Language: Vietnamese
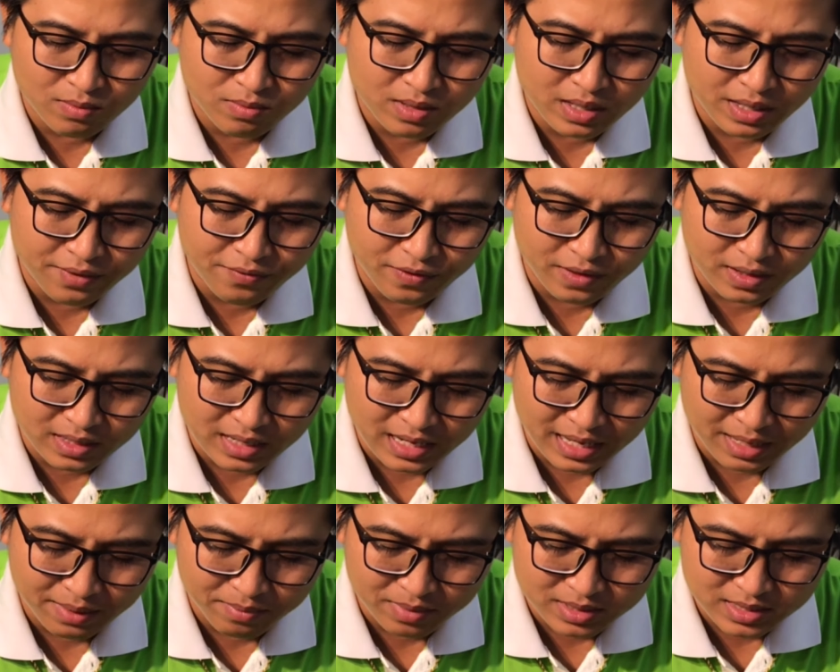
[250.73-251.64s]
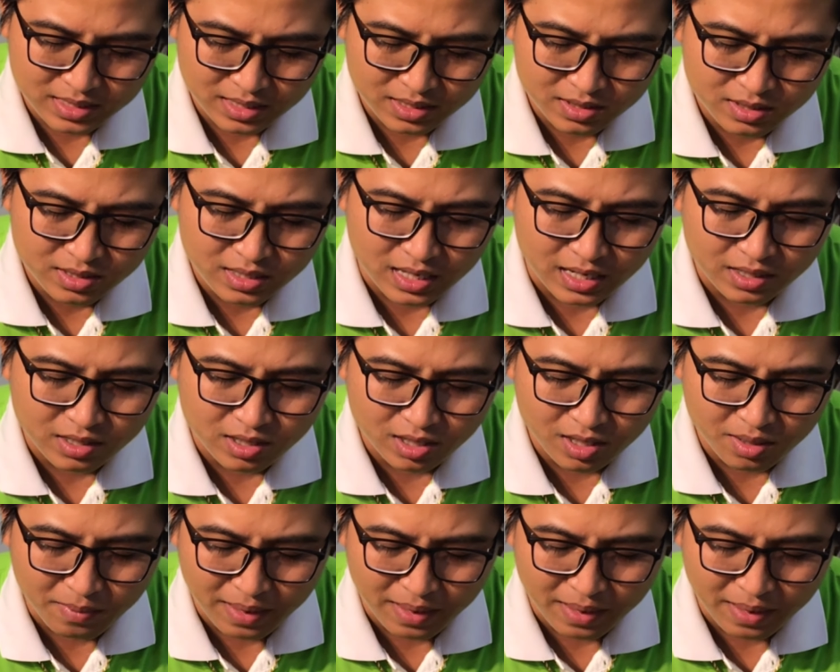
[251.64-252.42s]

xong cái phần này mình sẽ hướng dẫn cho